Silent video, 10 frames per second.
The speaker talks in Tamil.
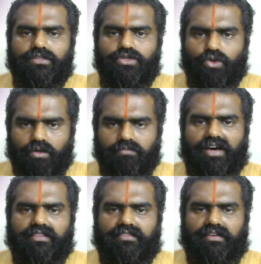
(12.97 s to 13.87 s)
ஜூன்
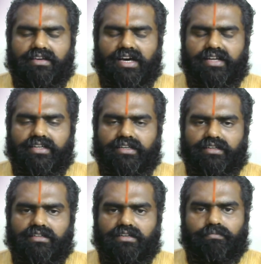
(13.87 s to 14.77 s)
மாதத்திற்கான
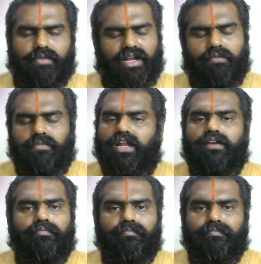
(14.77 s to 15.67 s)

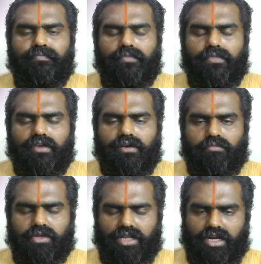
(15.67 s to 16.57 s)
பலாபலன்
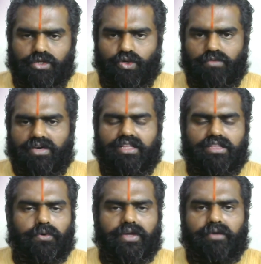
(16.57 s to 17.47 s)
முதல்ல ஜூன்
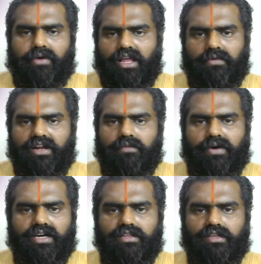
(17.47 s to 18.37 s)
மாதத்தினுடைய பலாபலனை
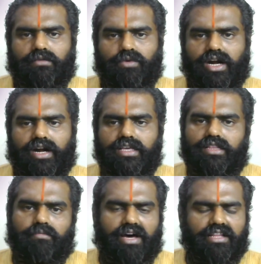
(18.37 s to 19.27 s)
பார்க்குறதுக்கு முன்னாடி
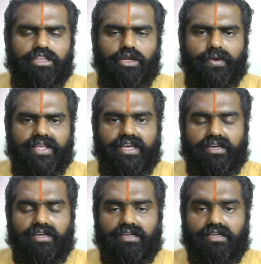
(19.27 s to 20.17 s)
இந்த மாதத்தினுடைய
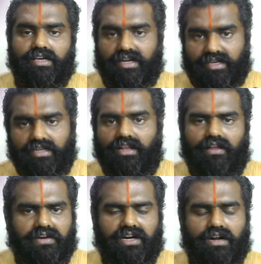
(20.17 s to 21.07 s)
கிரக
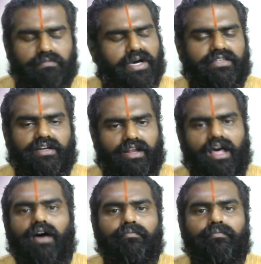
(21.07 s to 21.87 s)
நிலவரங்களை பார்த்துடலாம்